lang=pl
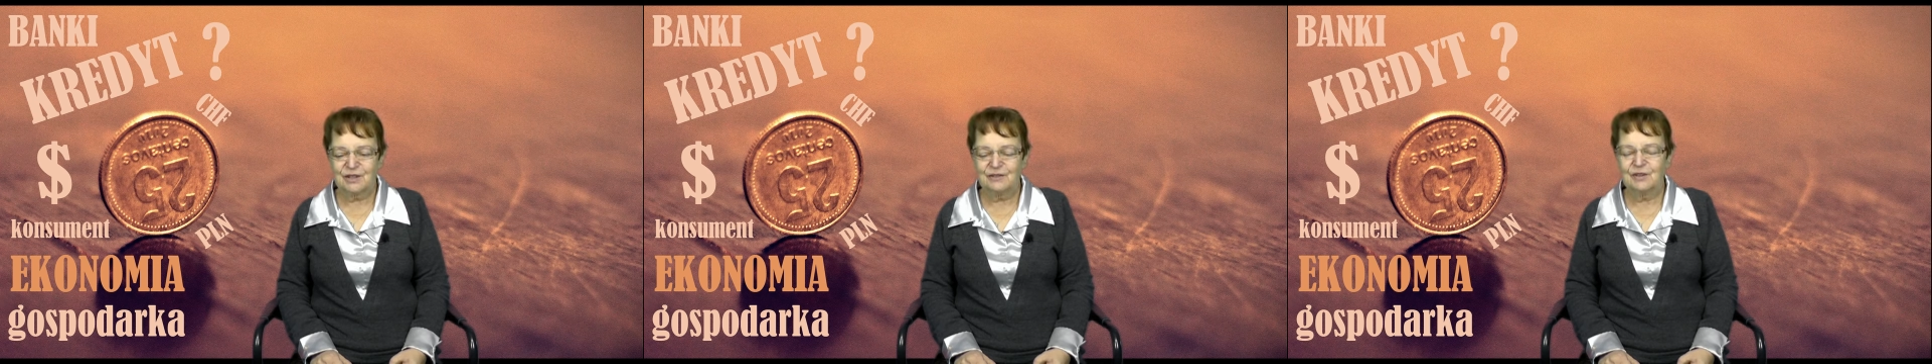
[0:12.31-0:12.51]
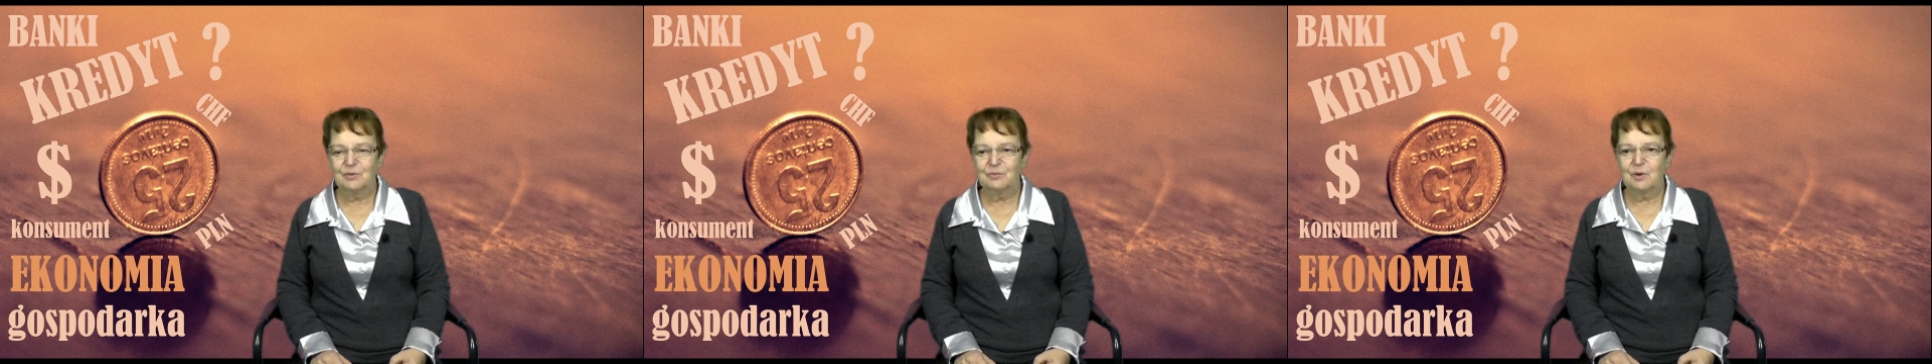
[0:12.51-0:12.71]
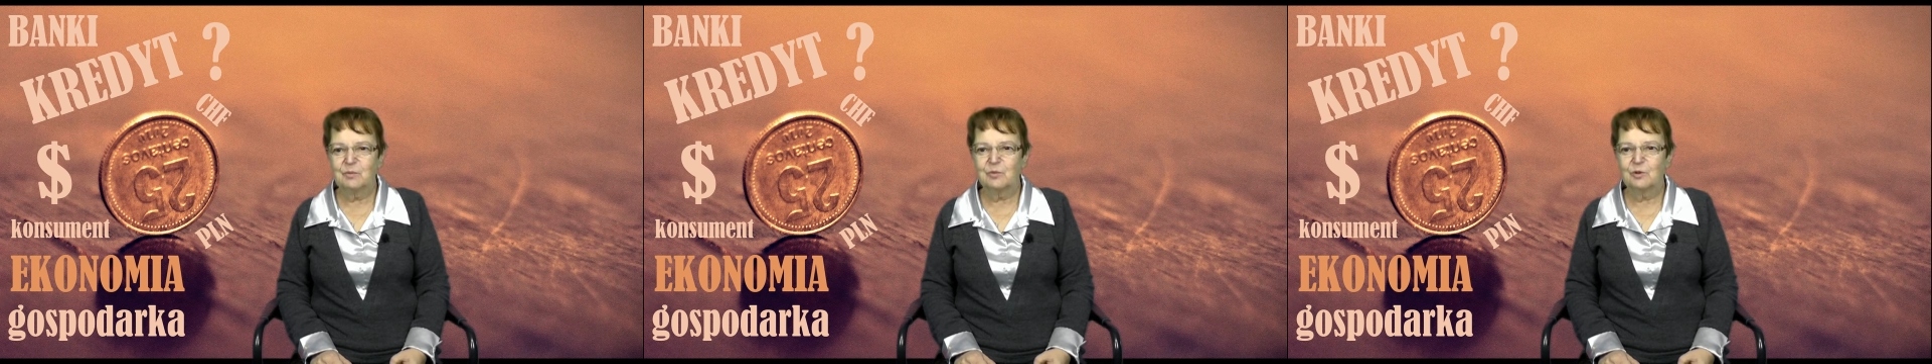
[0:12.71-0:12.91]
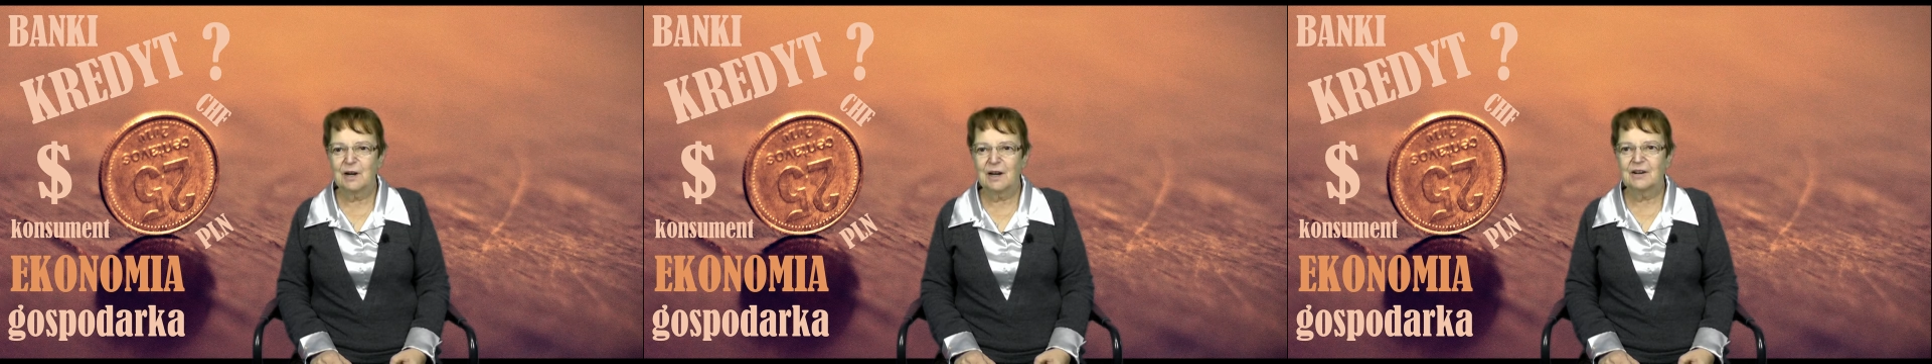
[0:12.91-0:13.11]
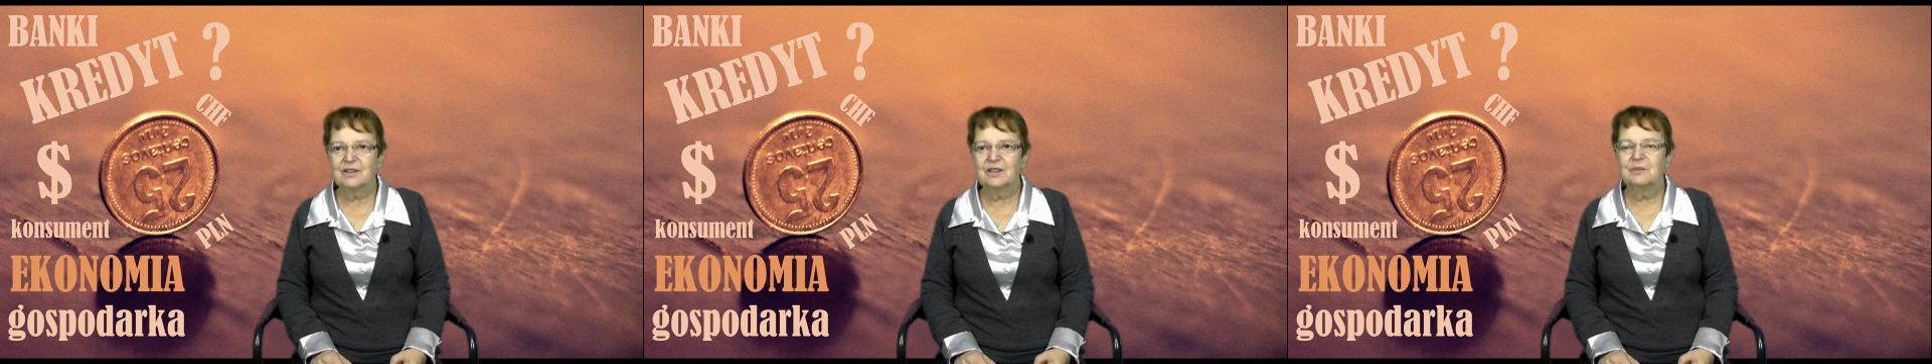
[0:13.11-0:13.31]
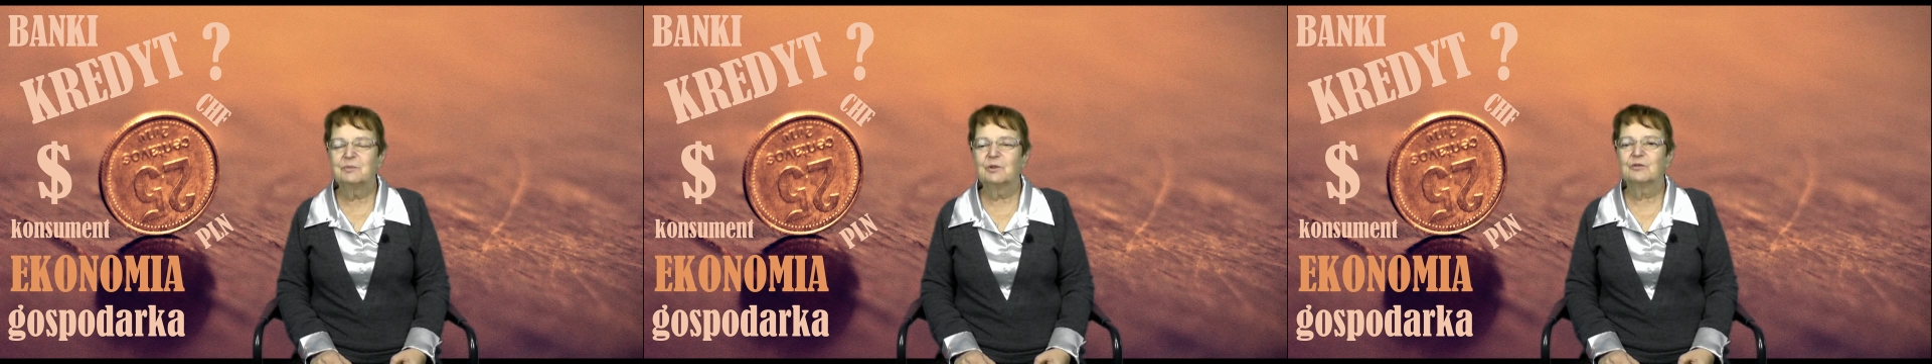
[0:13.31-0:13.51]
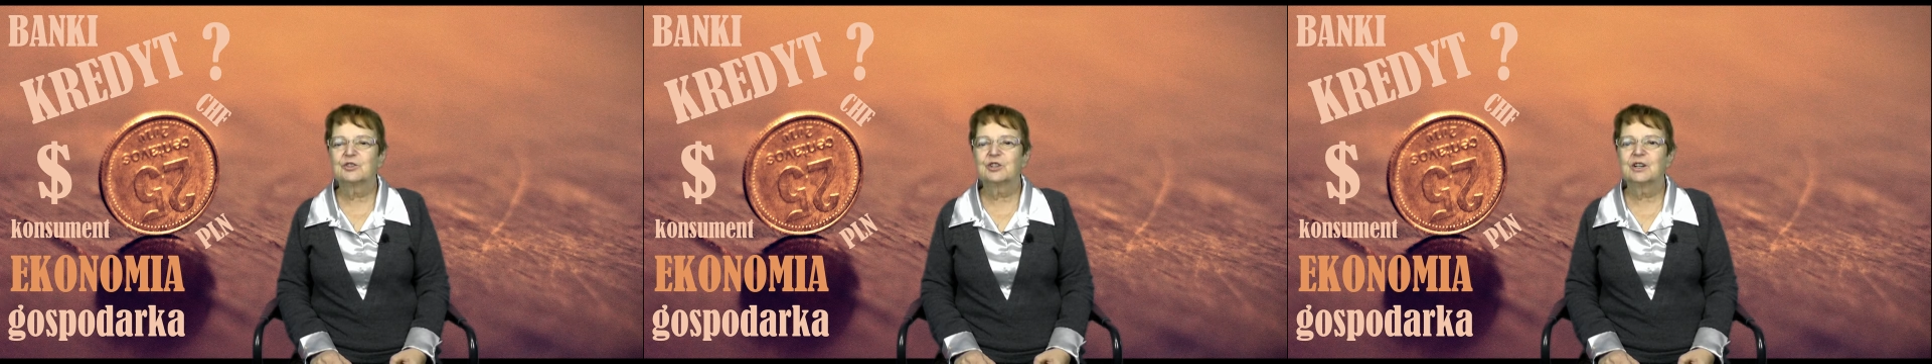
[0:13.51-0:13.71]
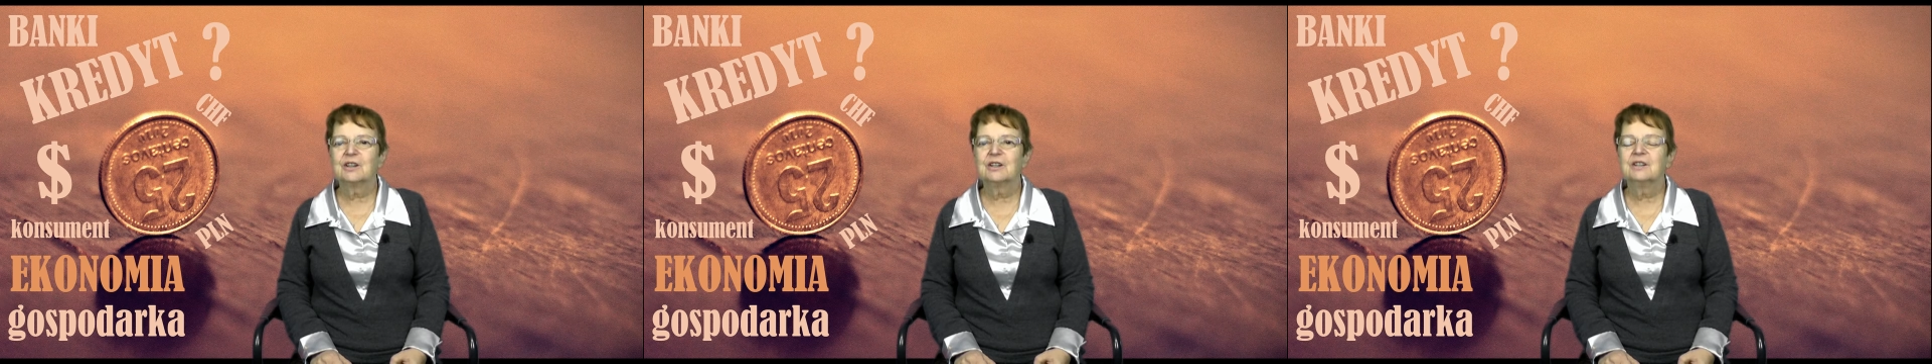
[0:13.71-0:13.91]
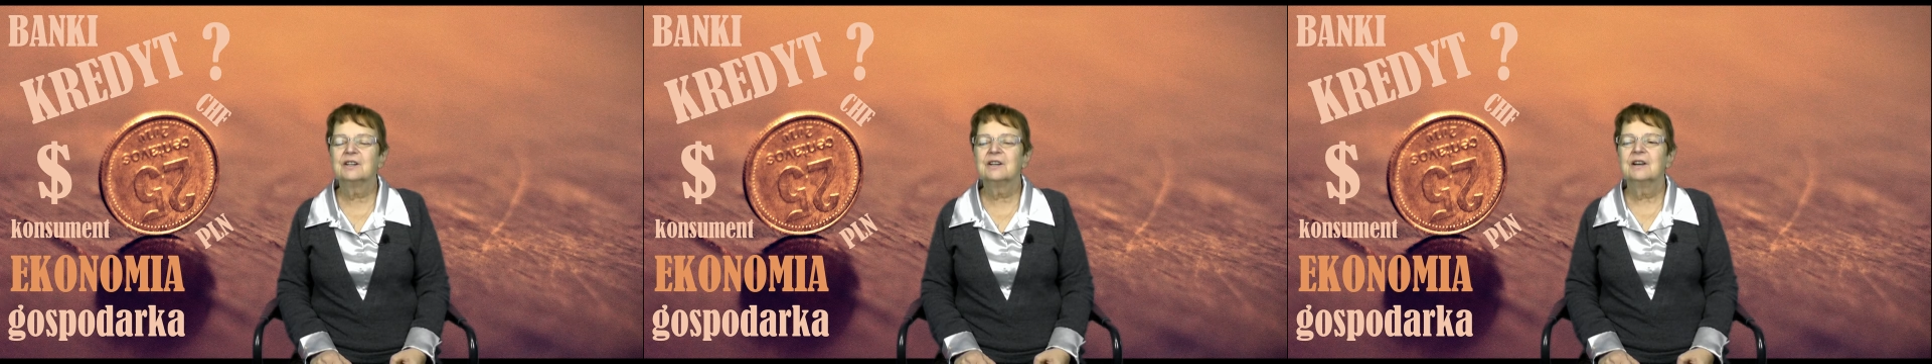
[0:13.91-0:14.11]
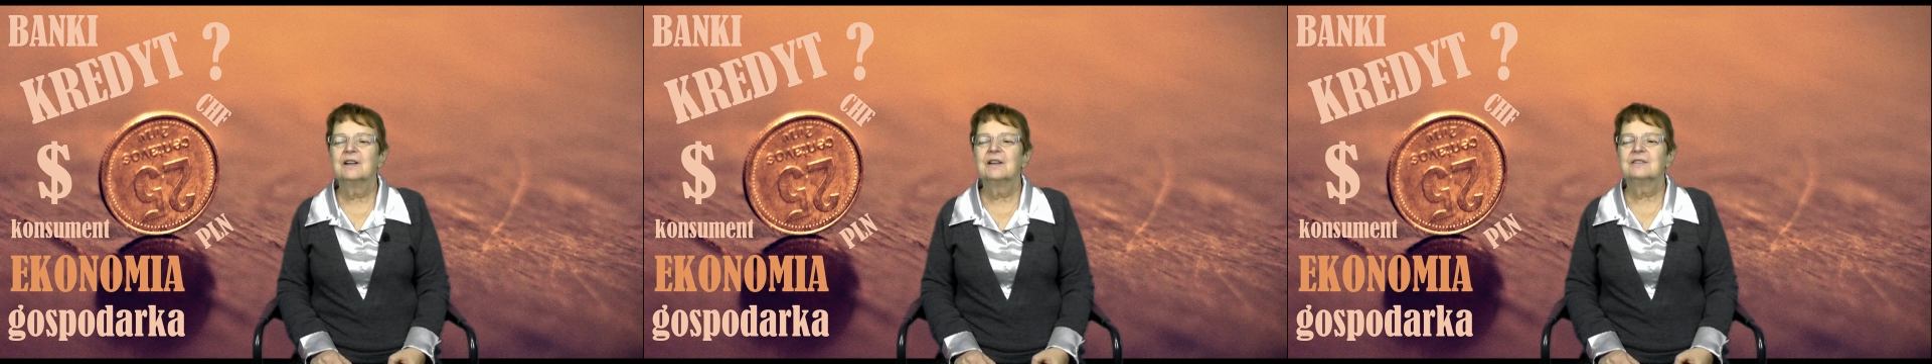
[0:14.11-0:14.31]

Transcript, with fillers: chwili popularny i powszechny.